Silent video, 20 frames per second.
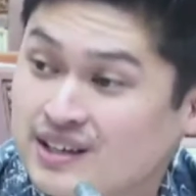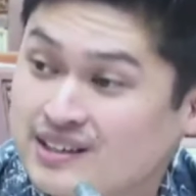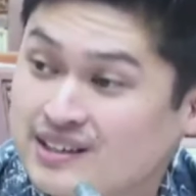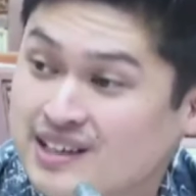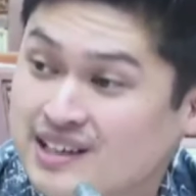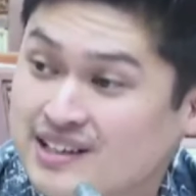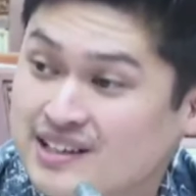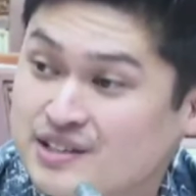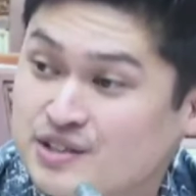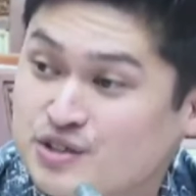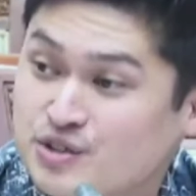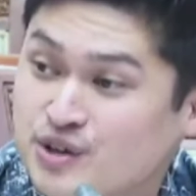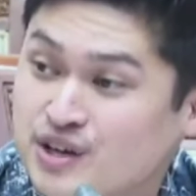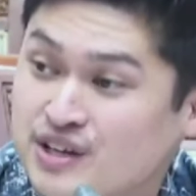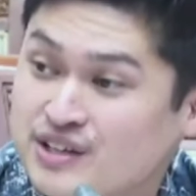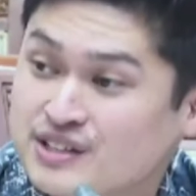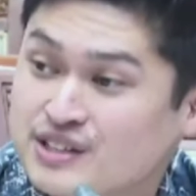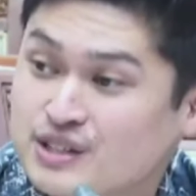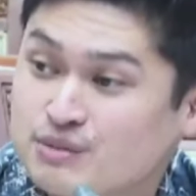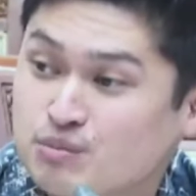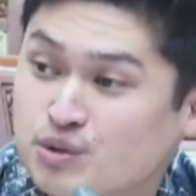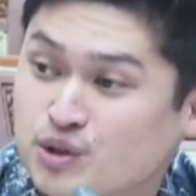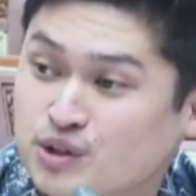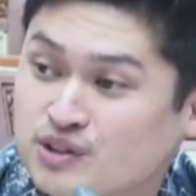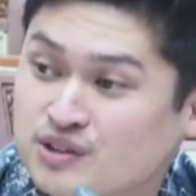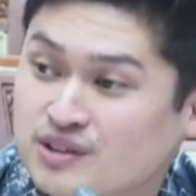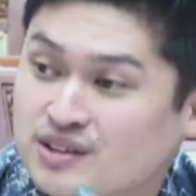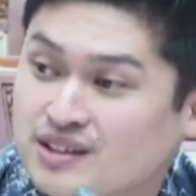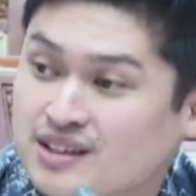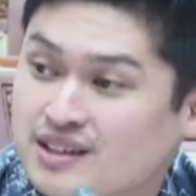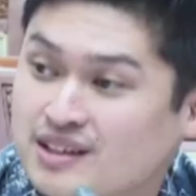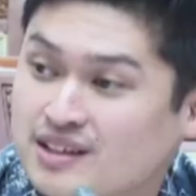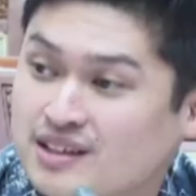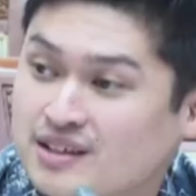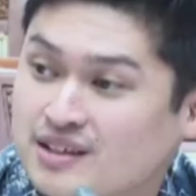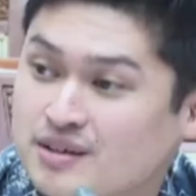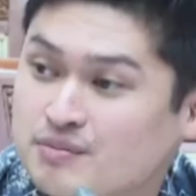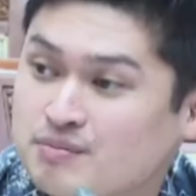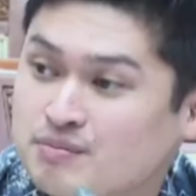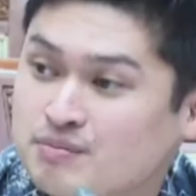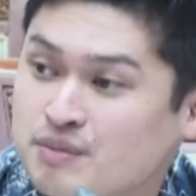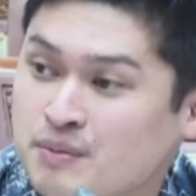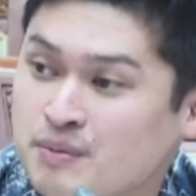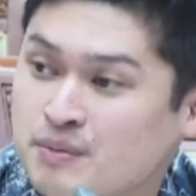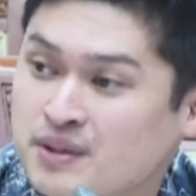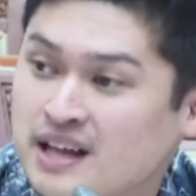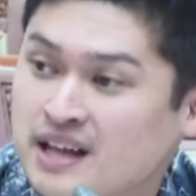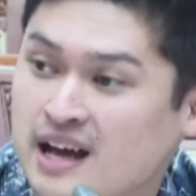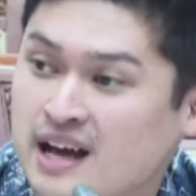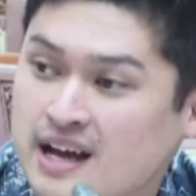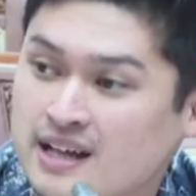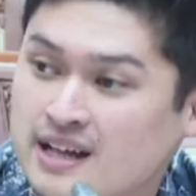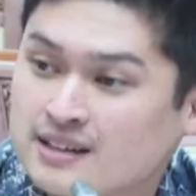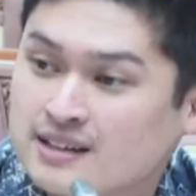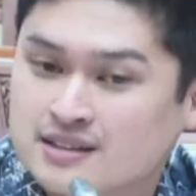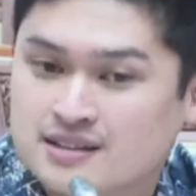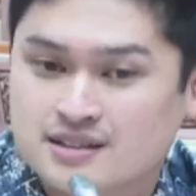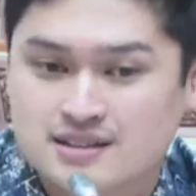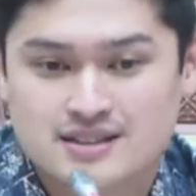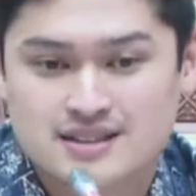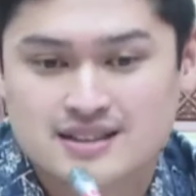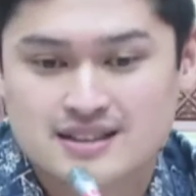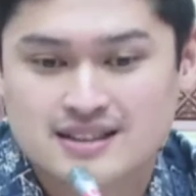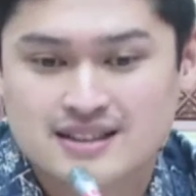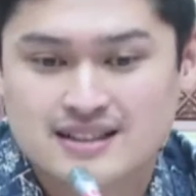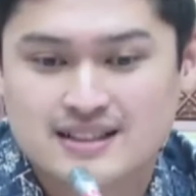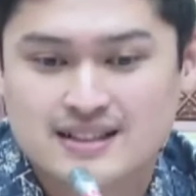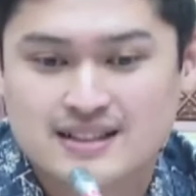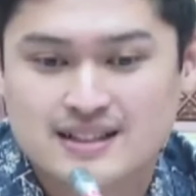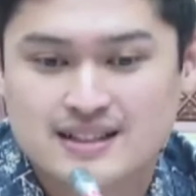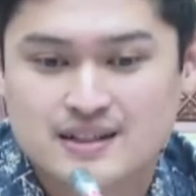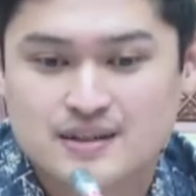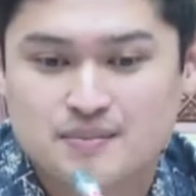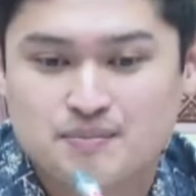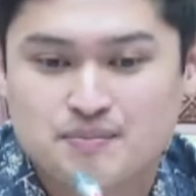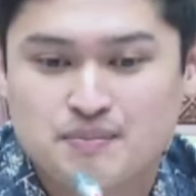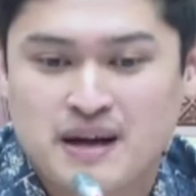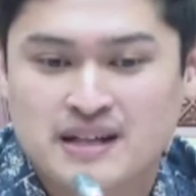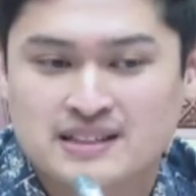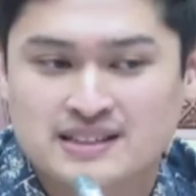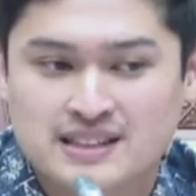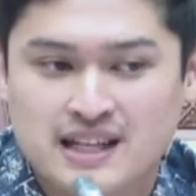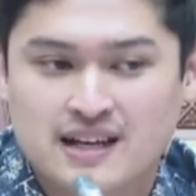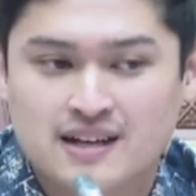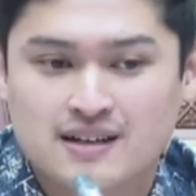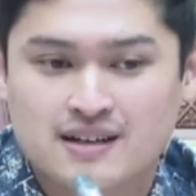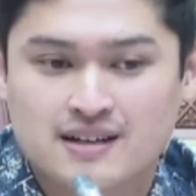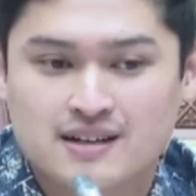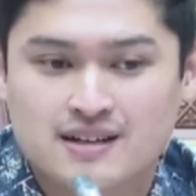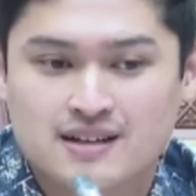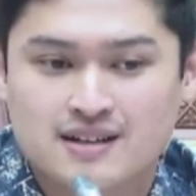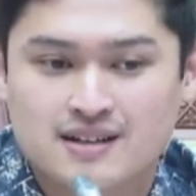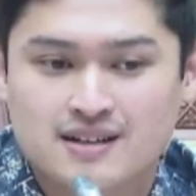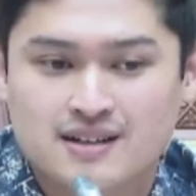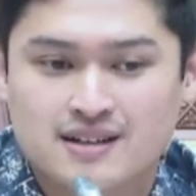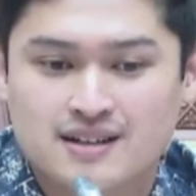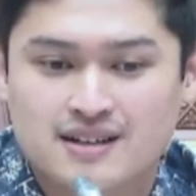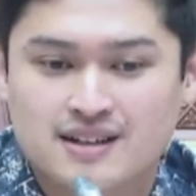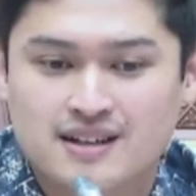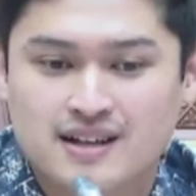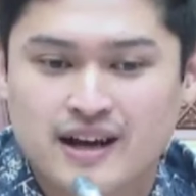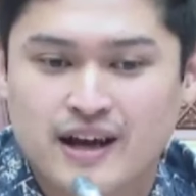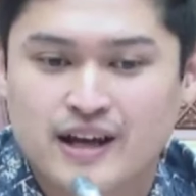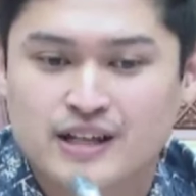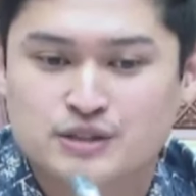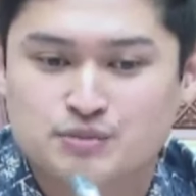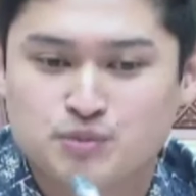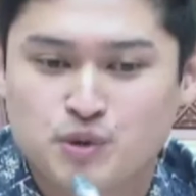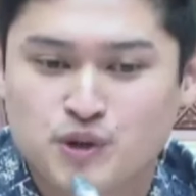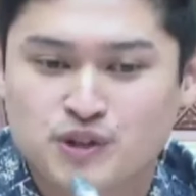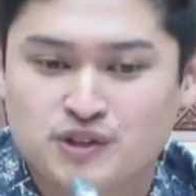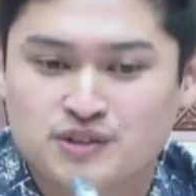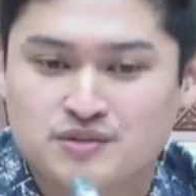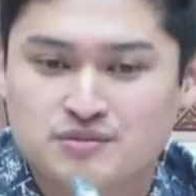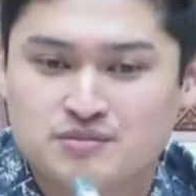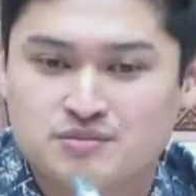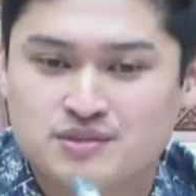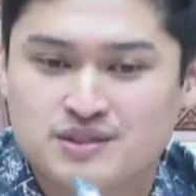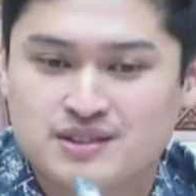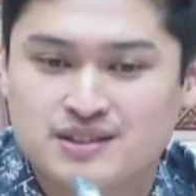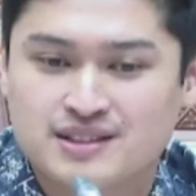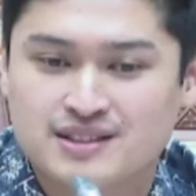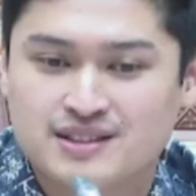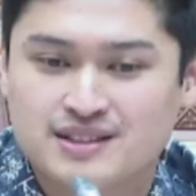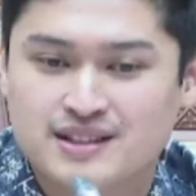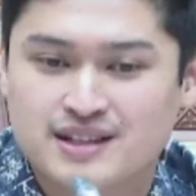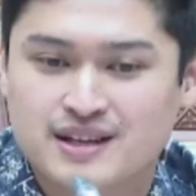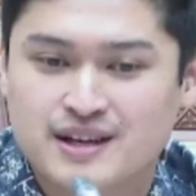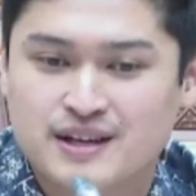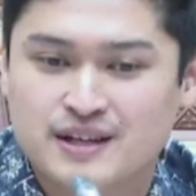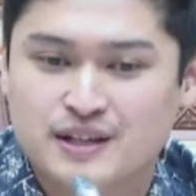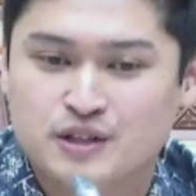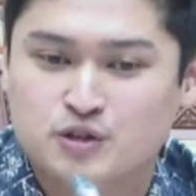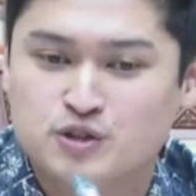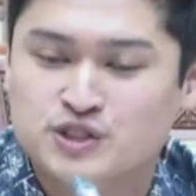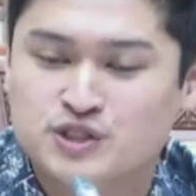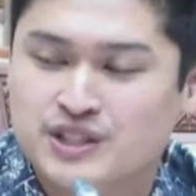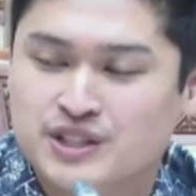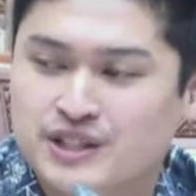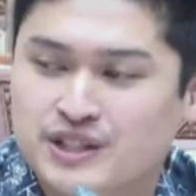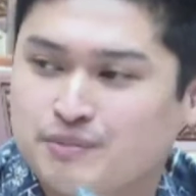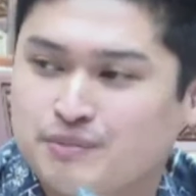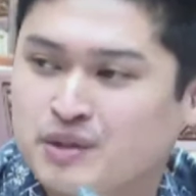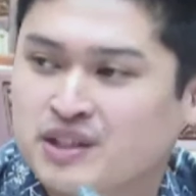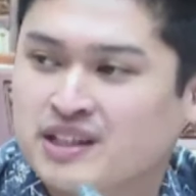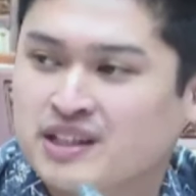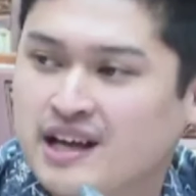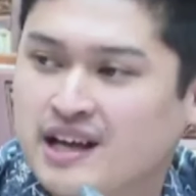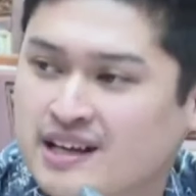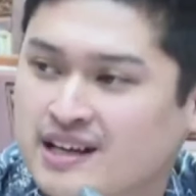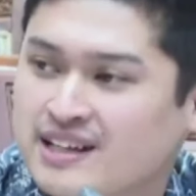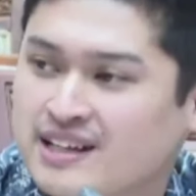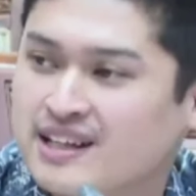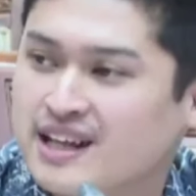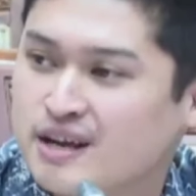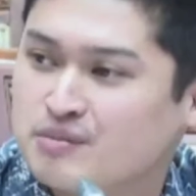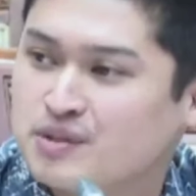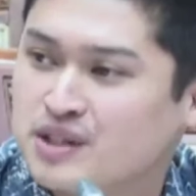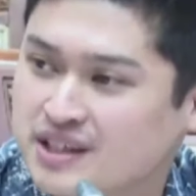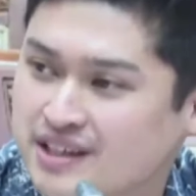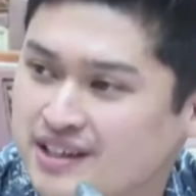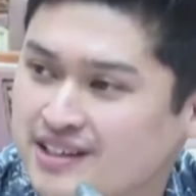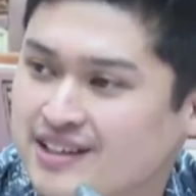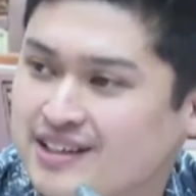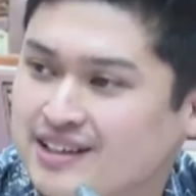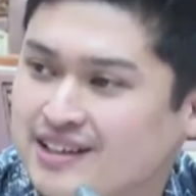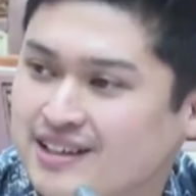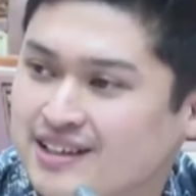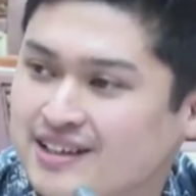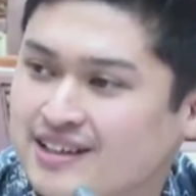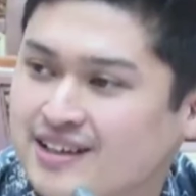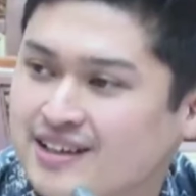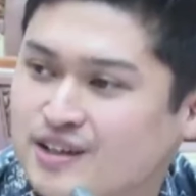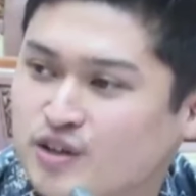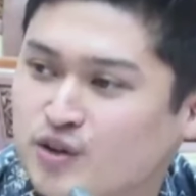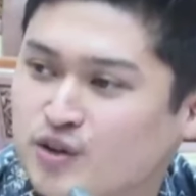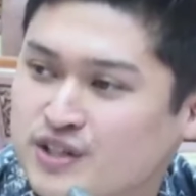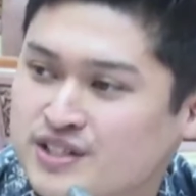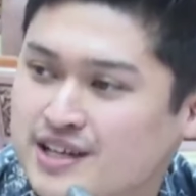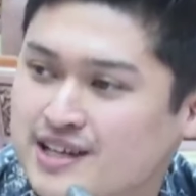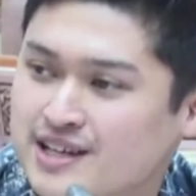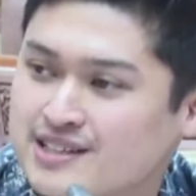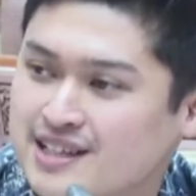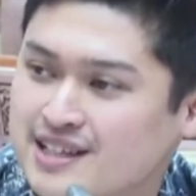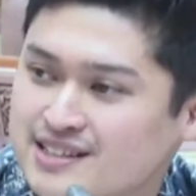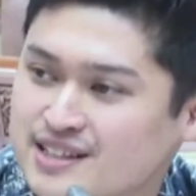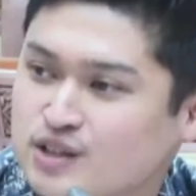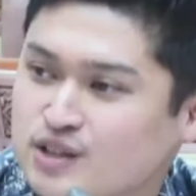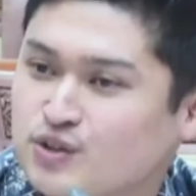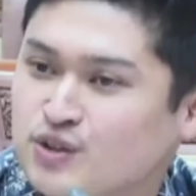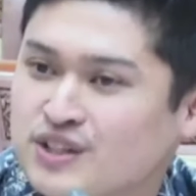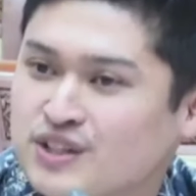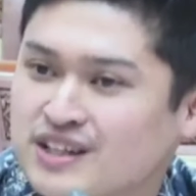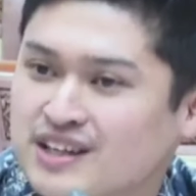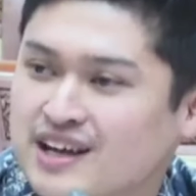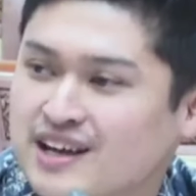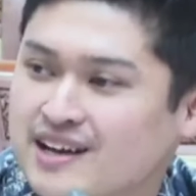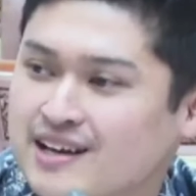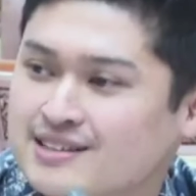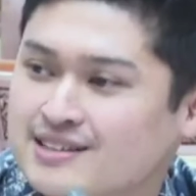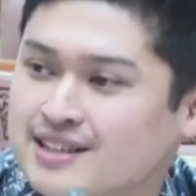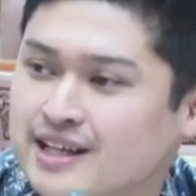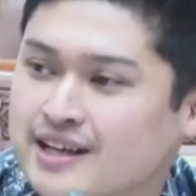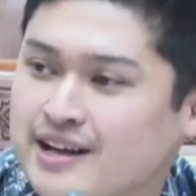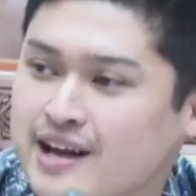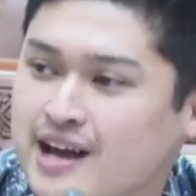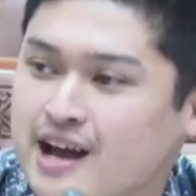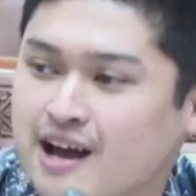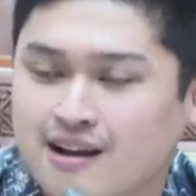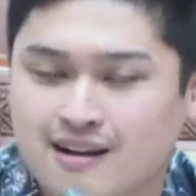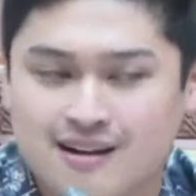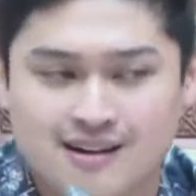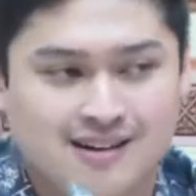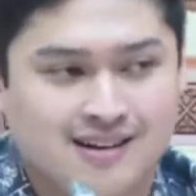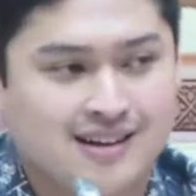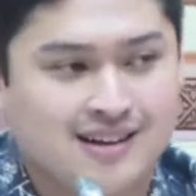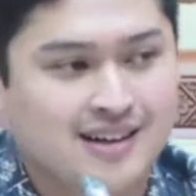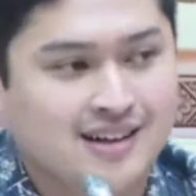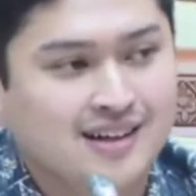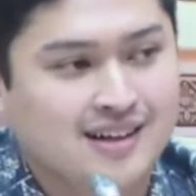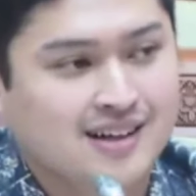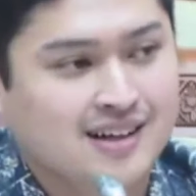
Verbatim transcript: Eh, tadi juga disebut eh, pemetaan eh, pasar ekspor industri pertahanan dalam negeri di Indonesia, salah satunya negara Senegal.